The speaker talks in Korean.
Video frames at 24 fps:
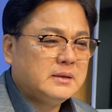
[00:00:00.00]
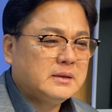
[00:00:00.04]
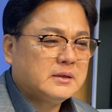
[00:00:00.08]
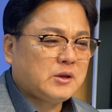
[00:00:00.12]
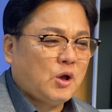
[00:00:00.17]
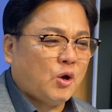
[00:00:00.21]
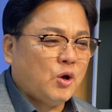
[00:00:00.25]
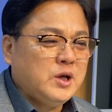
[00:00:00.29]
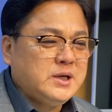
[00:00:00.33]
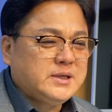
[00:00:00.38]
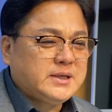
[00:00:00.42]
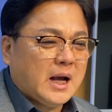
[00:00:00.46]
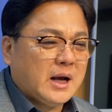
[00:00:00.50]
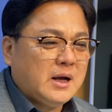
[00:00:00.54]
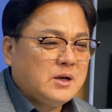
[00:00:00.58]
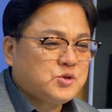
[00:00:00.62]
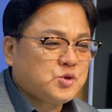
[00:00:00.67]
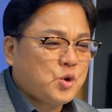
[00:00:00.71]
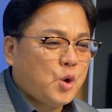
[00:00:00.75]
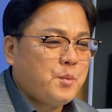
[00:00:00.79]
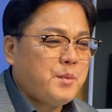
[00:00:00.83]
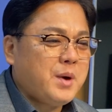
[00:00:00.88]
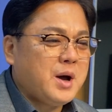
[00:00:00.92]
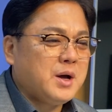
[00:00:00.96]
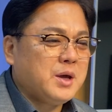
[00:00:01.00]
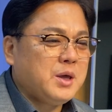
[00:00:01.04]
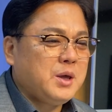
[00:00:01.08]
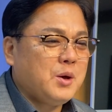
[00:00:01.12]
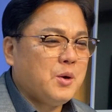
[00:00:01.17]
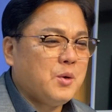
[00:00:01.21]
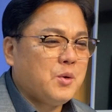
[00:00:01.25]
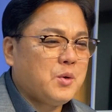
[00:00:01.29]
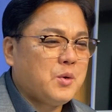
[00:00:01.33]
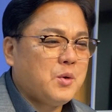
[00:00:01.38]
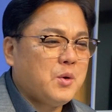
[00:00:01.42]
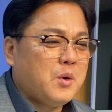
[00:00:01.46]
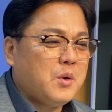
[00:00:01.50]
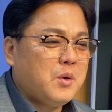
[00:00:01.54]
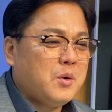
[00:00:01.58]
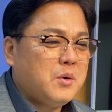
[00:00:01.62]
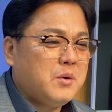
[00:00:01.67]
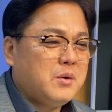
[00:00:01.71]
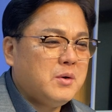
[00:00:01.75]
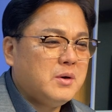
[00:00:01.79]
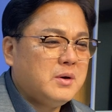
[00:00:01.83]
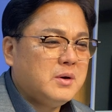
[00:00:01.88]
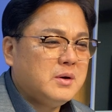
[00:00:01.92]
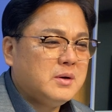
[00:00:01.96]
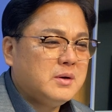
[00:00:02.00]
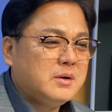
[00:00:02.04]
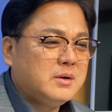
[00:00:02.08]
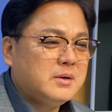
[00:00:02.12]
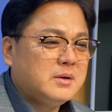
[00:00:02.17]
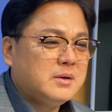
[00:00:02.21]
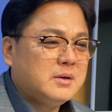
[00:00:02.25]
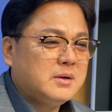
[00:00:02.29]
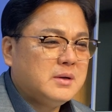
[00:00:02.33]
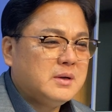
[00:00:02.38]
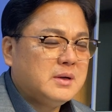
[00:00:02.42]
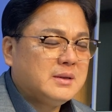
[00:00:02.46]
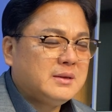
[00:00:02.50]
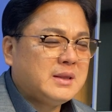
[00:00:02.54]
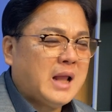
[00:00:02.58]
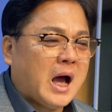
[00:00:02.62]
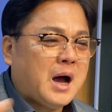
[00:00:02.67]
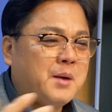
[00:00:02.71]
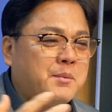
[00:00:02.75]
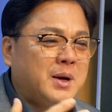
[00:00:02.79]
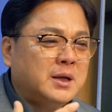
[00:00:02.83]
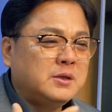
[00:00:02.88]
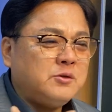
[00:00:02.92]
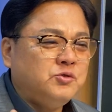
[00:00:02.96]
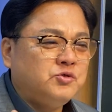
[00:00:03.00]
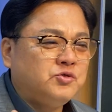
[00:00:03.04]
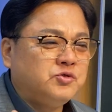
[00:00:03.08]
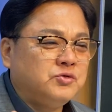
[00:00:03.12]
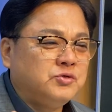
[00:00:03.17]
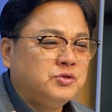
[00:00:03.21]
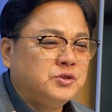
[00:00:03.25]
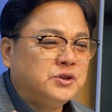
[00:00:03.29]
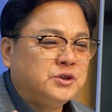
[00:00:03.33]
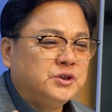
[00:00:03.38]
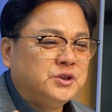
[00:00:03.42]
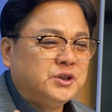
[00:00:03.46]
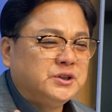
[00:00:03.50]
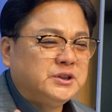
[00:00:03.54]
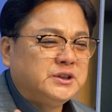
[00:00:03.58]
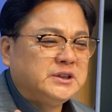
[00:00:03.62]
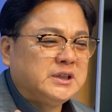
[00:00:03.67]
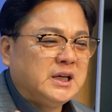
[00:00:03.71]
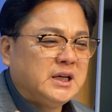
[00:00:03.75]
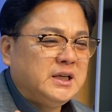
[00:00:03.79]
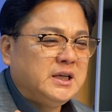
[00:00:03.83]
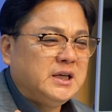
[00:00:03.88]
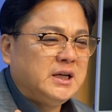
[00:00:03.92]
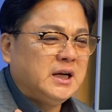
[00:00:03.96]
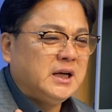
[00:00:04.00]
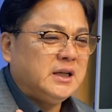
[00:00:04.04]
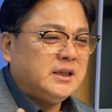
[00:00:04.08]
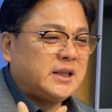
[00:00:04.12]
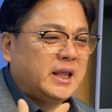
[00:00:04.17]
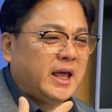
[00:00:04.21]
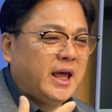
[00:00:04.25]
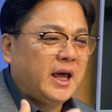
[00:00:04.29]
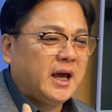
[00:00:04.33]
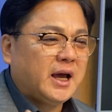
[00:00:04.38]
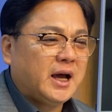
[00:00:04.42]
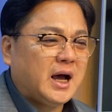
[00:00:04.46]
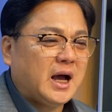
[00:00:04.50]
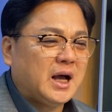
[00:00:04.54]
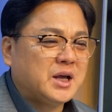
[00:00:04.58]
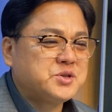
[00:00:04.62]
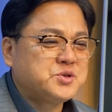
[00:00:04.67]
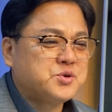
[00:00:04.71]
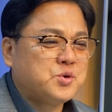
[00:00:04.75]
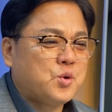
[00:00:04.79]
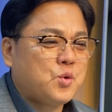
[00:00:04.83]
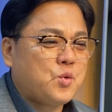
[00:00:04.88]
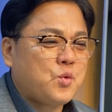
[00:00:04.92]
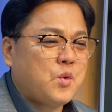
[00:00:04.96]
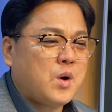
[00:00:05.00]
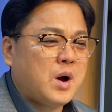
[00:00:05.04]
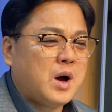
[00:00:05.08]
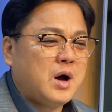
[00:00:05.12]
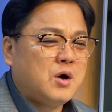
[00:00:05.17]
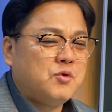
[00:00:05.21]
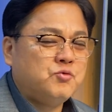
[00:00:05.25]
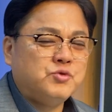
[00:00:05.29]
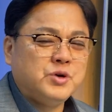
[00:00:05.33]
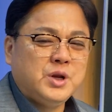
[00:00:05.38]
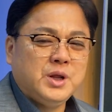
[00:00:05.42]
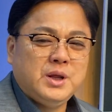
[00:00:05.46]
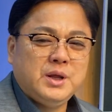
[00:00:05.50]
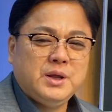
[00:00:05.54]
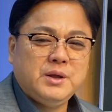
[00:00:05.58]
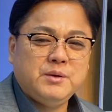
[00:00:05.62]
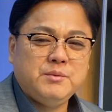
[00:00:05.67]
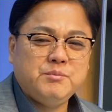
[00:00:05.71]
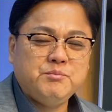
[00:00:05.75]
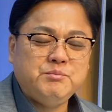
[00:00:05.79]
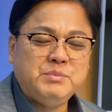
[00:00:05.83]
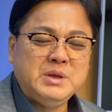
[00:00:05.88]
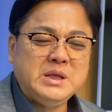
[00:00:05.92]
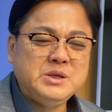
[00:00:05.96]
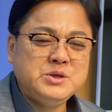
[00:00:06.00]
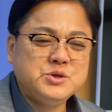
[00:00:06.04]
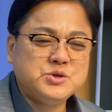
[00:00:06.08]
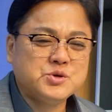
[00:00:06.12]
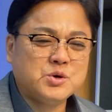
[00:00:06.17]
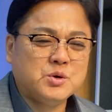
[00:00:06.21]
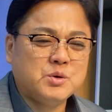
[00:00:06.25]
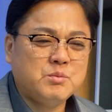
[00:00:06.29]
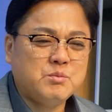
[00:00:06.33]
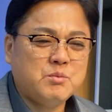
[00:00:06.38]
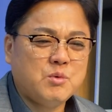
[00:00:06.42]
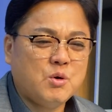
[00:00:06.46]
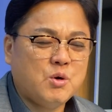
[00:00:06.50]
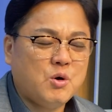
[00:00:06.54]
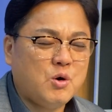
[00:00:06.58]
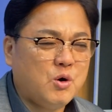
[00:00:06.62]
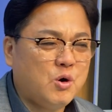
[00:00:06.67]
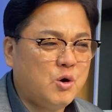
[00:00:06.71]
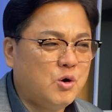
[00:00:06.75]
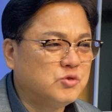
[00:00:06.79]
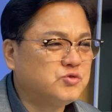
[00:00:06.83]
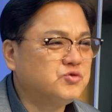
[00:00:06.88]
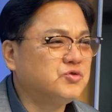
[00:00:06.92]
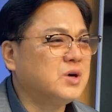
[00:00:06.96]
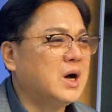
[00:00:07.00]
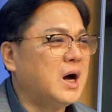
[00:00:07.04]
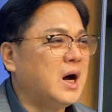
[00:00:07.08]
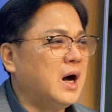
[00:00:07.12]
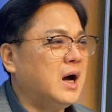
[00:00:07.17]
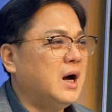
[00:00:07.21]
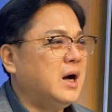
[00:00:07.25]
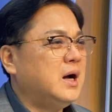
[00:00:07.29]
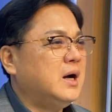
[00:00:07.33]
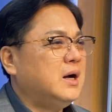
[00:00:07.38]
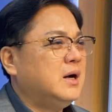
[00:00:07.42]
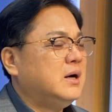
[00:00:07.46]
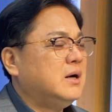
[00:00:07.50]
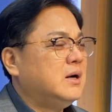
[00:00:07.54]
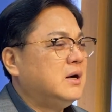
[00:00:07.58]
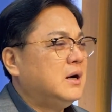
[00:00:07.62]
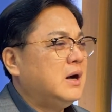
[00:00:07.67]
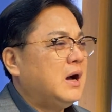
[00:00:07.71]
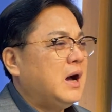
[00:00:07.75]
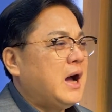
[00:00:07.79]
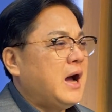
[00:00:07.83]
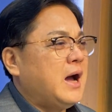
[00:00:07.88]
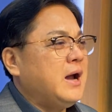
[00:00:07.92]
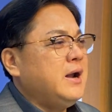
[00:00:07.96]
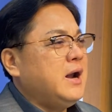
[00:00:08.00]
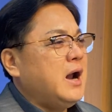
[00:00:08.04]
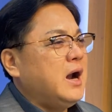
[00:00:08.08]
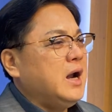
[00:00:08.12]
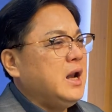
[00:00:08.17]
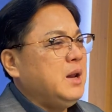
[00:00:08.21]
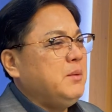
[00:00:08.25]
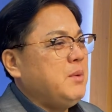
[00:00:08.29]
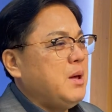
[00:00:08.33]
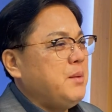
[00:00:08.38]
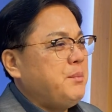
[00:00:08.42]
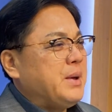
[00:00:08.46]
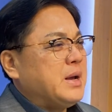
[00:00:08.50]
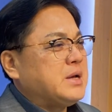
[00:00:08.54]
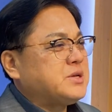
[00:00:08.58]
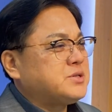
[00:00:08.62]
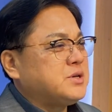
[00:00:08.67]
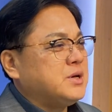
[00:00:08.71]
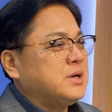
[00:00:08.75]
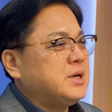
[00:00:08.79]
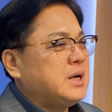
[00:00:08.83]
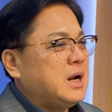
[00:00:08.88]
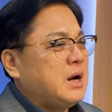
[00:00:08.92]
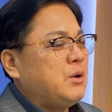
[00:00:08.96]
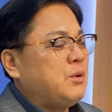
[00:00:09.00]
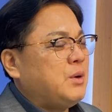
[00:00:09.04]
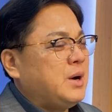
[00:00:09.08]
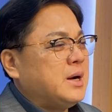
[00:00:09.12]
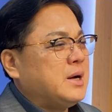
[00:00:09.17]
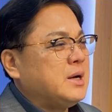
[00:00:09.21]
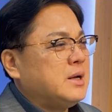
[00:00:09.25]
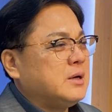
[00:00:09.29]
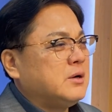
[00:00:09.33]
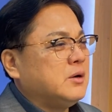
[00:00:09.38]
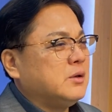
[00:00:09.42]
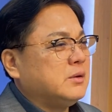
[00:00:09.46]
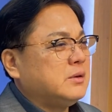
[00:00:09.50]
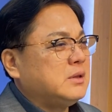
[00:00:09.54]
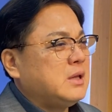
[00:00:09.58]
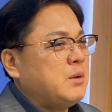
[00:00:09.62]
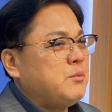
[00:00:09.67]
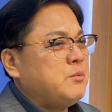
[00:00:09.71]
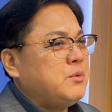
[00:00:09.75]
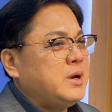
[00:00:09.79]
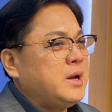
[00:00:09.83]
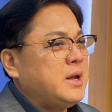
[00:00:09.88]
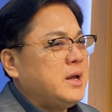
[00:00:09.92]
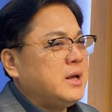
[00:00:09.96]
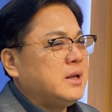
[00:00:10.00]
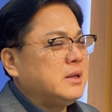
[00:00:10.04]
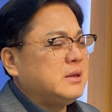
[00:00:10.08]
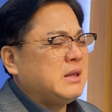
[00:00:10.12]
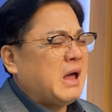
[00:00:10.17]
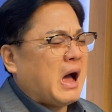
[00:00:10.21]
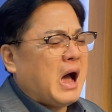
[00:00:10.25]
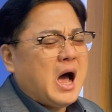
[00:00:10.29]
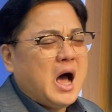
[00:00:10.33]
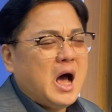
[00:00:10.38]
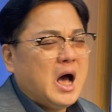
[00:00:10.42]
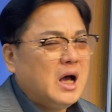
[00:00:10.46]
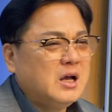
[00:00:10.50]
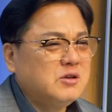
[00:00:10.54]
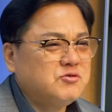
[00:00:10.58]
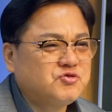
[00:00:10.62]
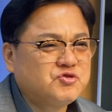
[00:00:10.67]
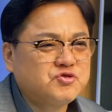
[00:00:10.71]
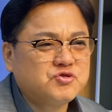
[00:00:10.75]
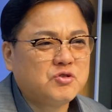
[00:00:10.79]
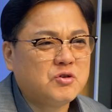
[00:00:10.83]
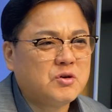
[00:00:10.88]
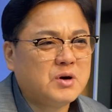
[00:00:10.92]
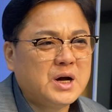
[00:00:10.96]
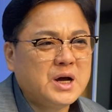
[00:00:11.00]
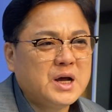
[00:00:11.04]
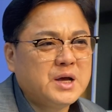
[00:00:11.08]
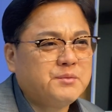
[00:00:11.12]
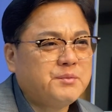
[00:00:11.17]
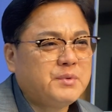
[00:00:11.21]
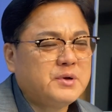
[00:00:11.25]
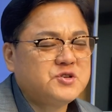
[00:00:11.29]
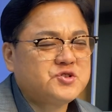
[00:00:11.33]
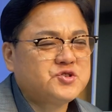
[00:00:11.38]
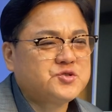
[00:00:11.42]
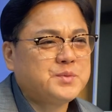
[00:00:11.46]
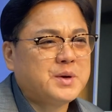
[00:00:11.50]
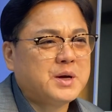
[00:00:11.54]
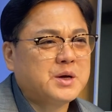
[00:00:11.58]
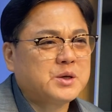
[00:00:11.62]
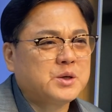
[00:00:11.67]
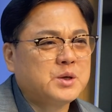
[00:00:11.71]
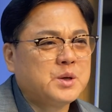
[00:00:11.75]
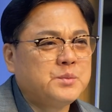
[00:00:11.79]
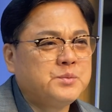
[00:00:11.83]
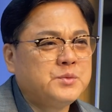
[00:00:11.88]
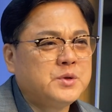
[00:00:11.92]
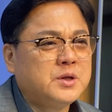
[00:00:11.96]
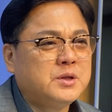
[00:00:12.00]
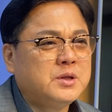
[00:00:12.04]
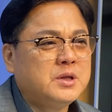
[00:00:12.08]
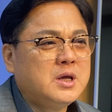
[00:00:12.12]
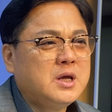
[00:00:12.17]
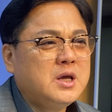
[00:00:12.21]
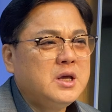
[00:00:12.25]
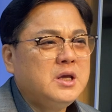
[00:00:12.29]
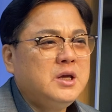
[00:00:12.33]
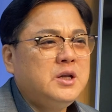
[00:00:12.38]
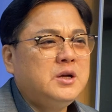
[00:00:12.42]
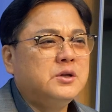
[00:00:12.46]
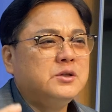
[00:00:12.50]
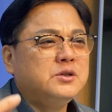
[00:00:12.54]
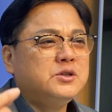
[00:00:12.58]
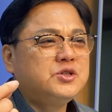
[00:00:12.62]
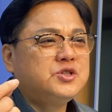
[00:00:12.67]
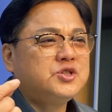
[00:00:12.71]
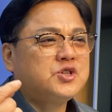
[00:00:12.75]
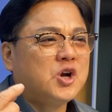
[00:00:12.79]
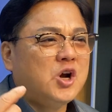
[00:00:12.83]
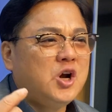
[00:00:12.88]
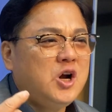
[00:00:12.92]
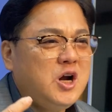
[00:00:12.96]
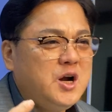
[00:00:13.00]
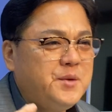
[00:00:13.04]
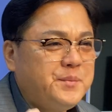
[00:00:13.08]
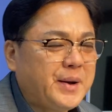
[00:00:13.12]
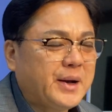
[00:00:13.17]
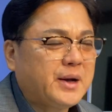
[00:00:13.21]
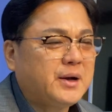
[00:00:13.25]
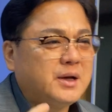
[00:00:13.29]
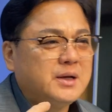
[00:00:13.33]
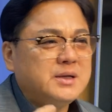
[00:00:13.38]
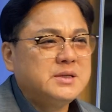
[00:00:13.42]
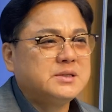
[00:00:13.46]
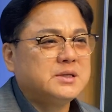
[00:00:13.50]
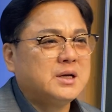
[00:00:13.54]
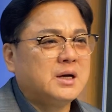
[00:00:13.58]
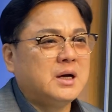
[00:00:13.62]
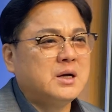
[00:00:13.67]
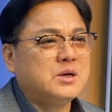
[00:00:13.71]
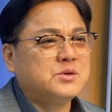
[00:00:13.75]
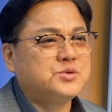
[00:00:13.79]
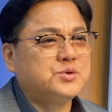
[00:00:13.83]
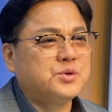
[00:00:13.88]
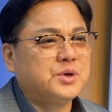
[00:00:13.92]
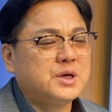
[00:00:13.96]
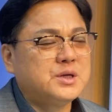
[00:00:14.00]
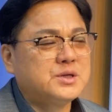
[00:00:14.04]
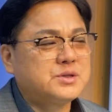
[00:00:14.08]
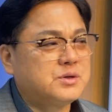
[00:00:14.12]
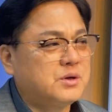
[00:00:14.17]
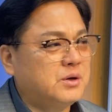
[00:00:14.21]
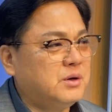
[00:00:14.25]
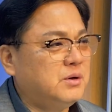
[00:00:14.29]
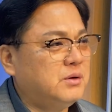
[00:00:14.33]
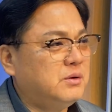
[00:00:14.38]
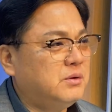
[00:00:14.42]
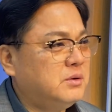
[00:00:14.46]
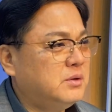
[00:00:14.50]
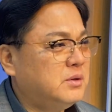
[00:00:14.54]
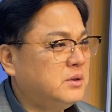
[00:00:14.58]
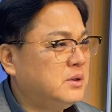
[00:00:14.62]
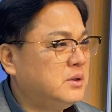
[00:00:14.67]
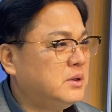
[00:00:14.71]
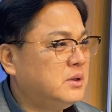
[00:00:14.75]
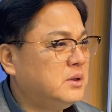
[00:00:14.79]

더 이상 소망이 없고 나만 죽는 것이 아니라 내 가족과 우리 민족 모두가 하나님의 백성이라고 하는 것 때문에 다 죽어가야 할 수밖에 없는 이런 절박한 상황 속에서